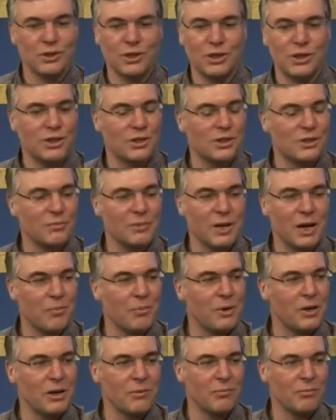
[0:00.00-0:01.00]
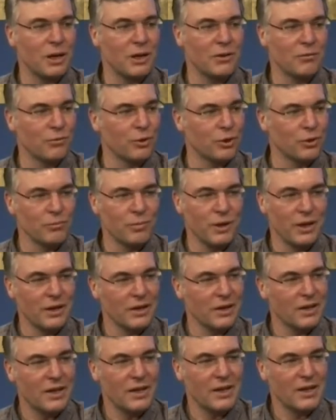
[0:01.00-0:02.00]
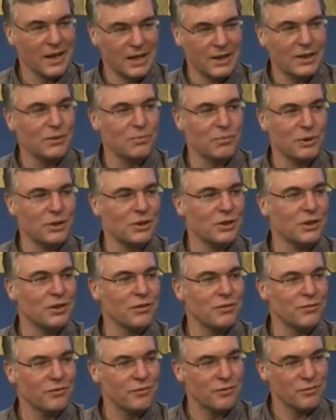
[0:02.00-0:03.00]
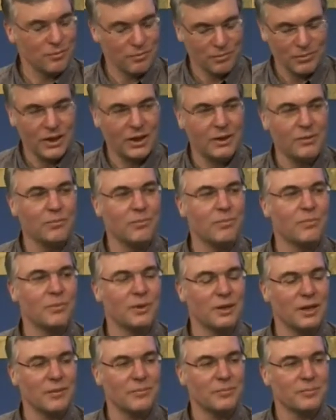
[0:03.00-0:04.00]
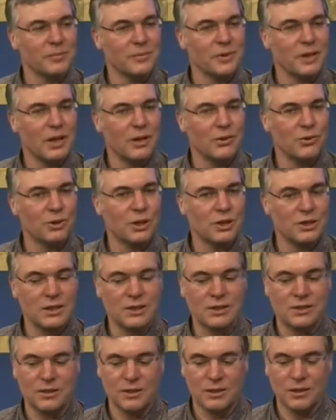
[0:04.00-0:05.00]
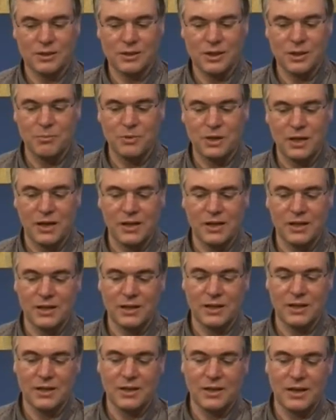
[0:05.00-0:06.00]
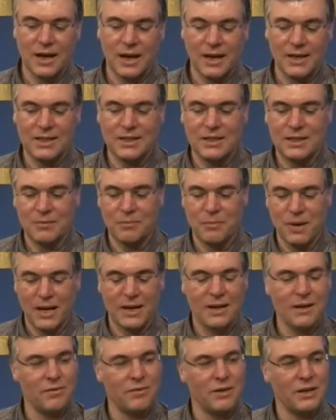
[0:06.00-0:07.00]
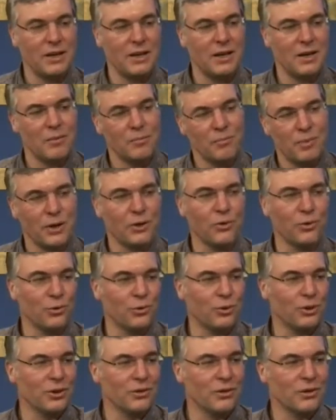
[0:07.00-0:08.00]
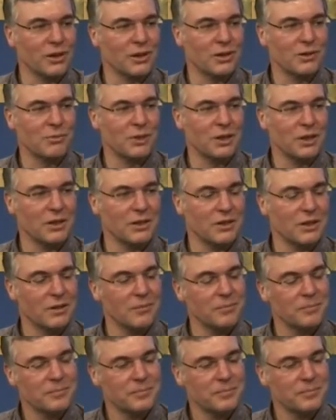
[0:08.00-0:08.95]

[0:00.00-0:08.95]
Wir sehen das im Nachbarland Baden-Württemberg ganz massiv. Ganz extrem massiv, ja. ja. ja. Also das ist, äh, es gibt keine Anti-Merkel-Wähler bei Grünen, ganz im Gegenteil.